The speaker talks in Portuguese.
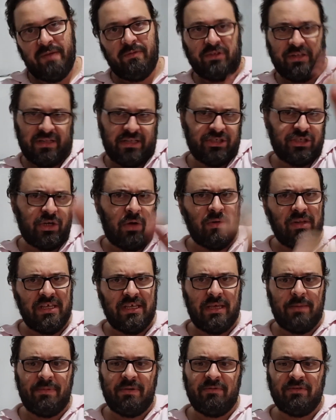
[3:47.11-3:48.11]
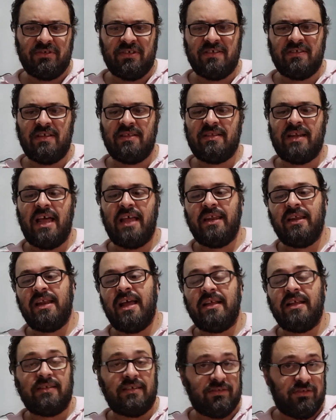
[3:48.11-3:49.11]
Vou deixar o link para vocês entrarem lá
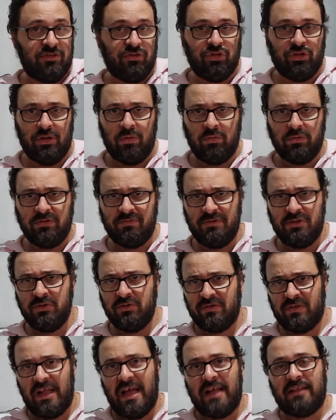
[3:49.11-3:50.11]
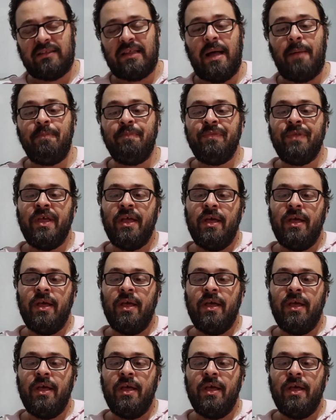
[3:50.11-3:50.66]
e estar tá assistindo alguns vídeos lá, tá?